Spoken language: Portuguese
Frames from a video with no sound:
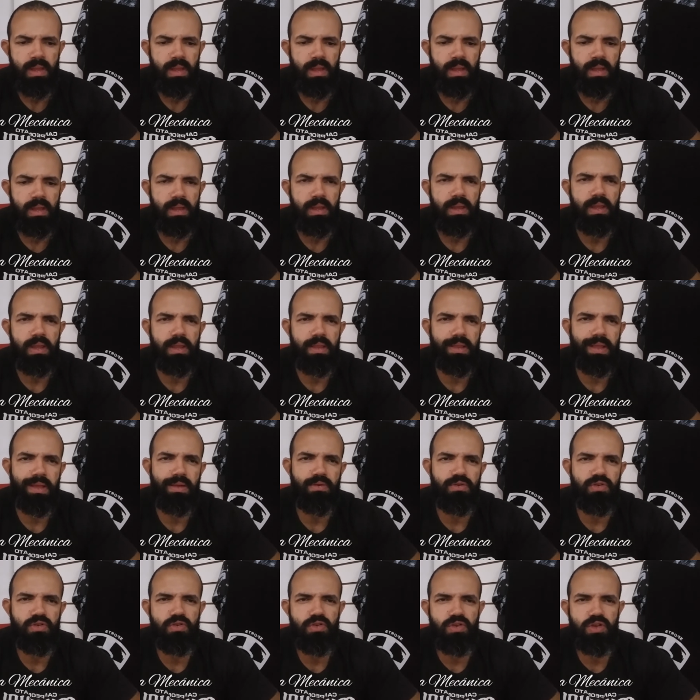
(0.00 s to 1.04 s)
É, e
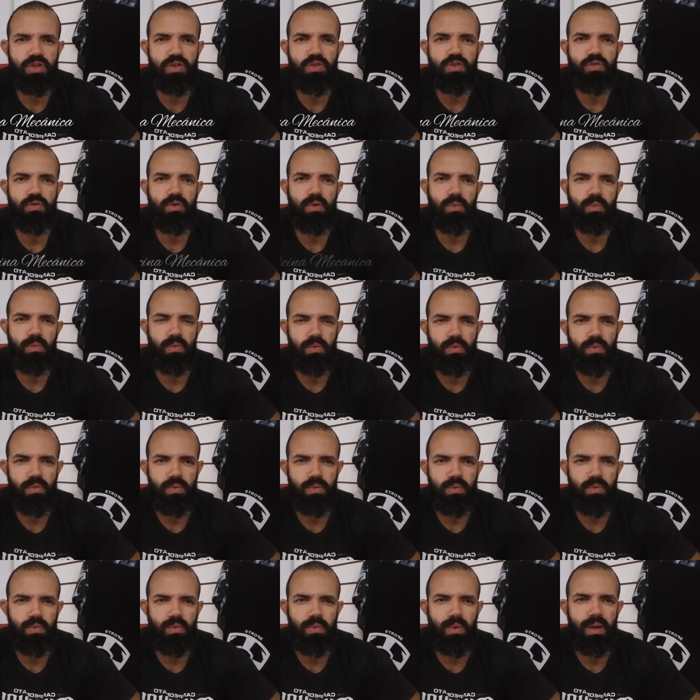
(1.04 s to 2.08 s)
tenho o jiu-jitsu
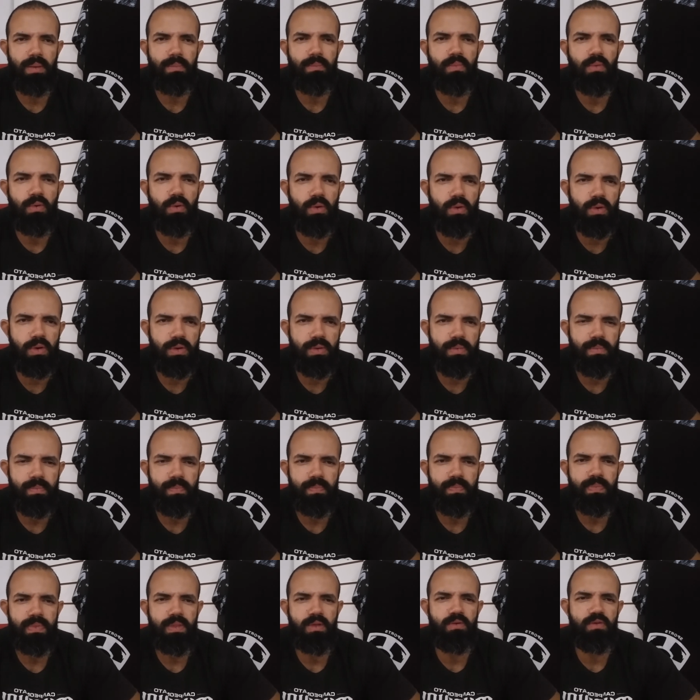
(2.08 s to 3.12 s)
como um amor
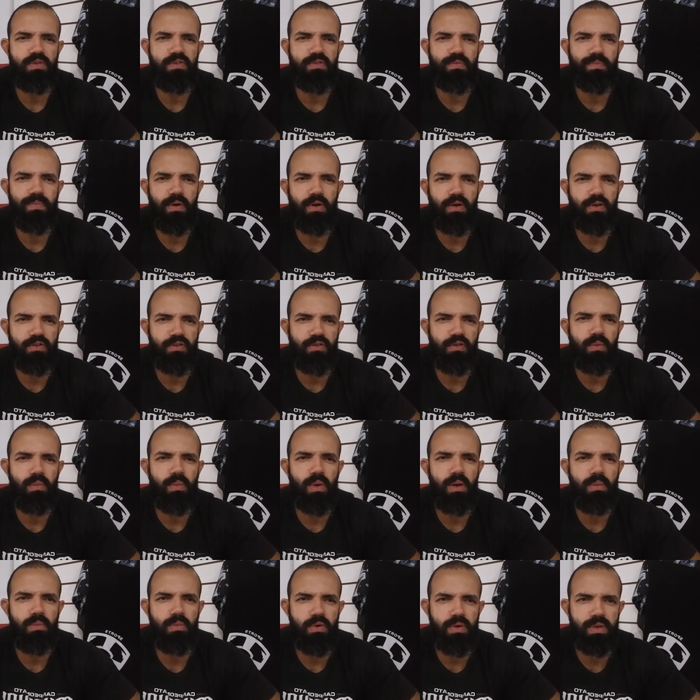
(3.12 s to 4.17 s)
e o esporte como
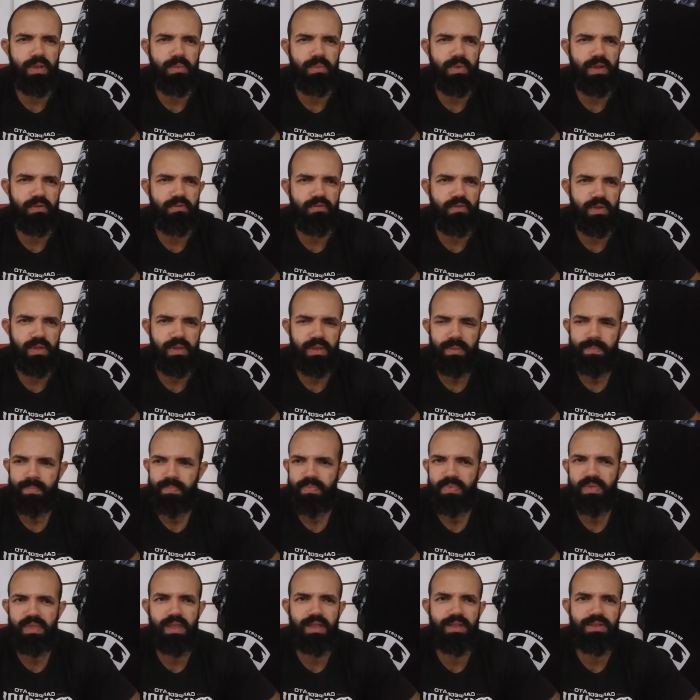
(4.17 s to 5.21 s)
um amor da minha vida.
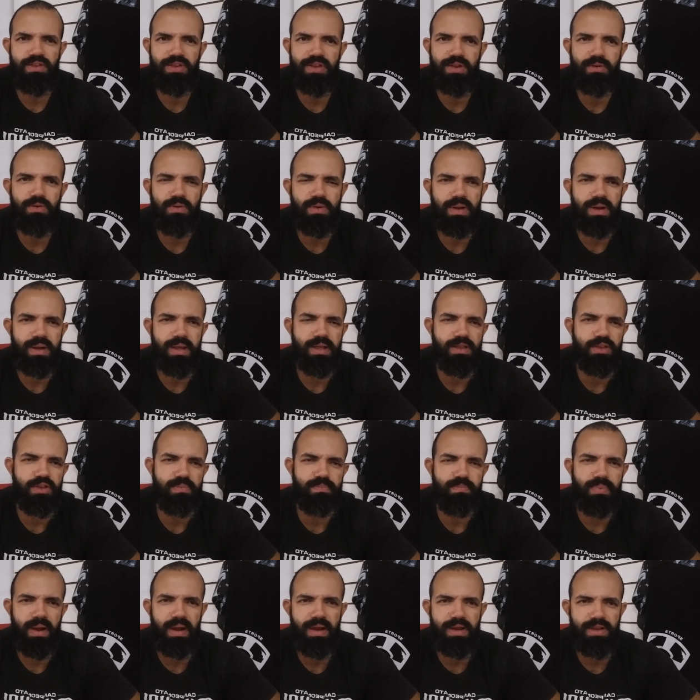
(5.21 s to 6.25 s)
Dedico grande
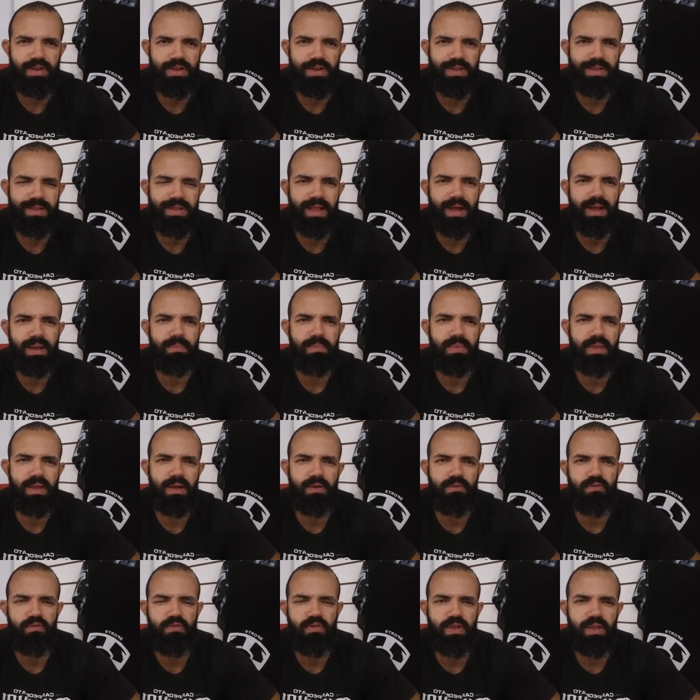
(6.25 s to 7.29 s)
parte da minha
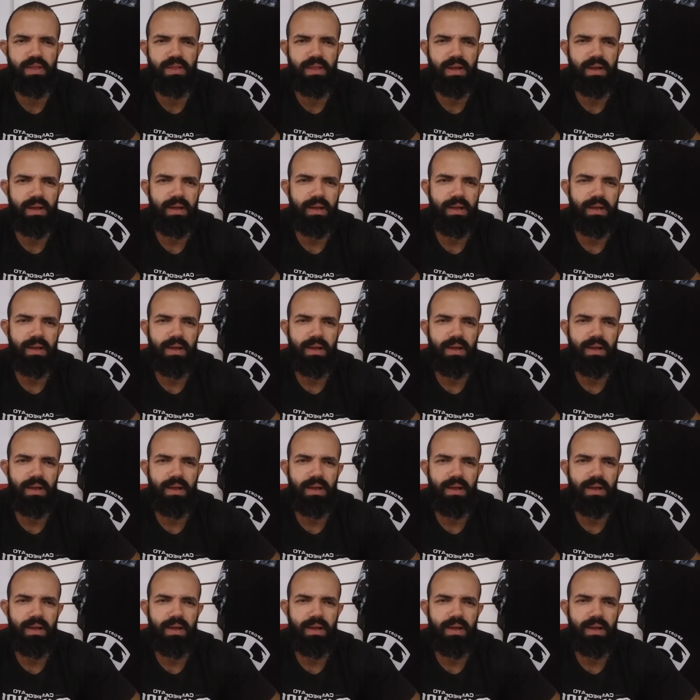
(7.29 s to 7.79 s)
vida